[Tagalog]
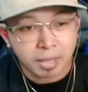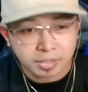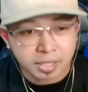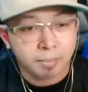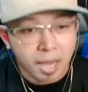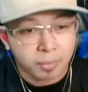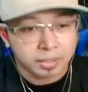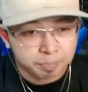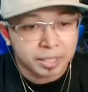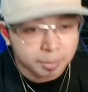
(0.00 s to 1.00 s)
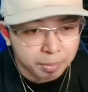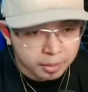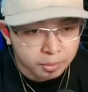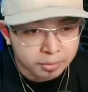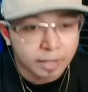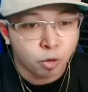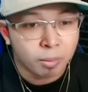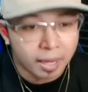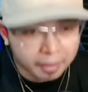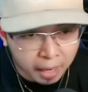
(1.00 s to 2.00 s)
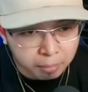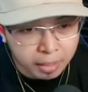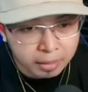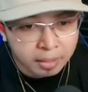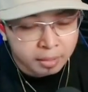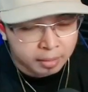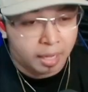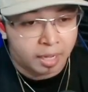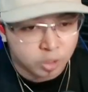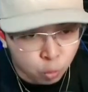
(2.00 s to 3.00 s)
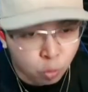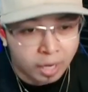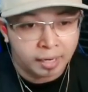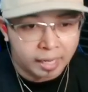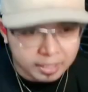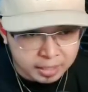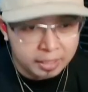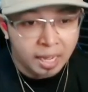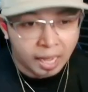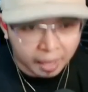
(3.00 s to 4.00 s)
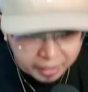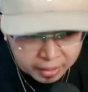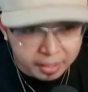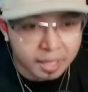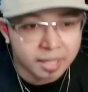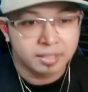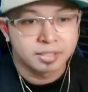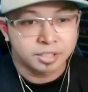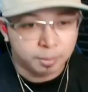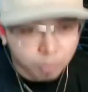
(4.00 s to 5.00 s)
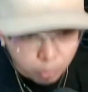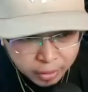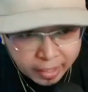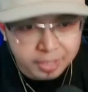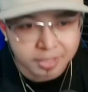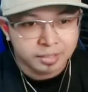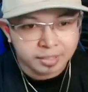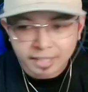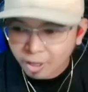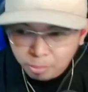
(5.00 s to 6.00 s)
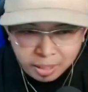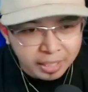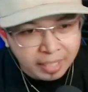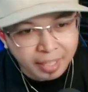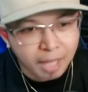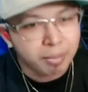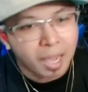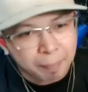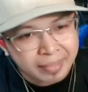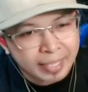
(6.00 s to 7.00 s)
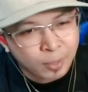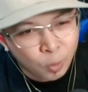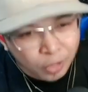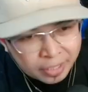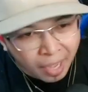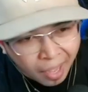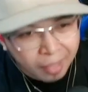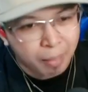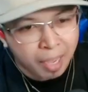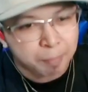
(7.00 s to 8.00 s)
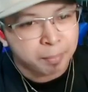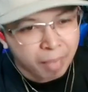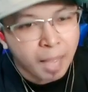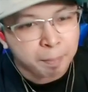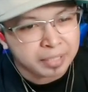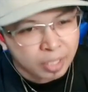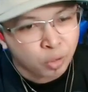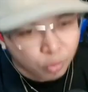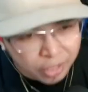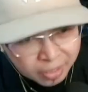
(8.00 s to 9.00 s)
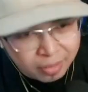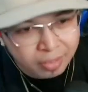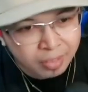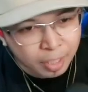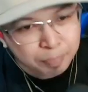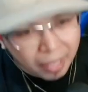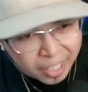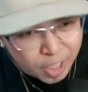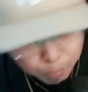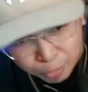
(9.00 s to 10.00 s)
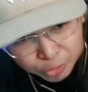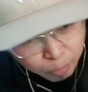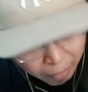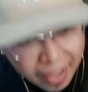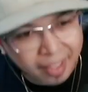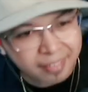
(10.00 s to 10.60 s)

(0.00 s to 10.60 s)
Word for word: sa bawat Pilipino na gumagamit ng asukal, asin, harina, sibuyas. Di na ako magtataka baka pati chlorine ha. Baka, baka patiklo rin. Ipang-export nyo pa yan.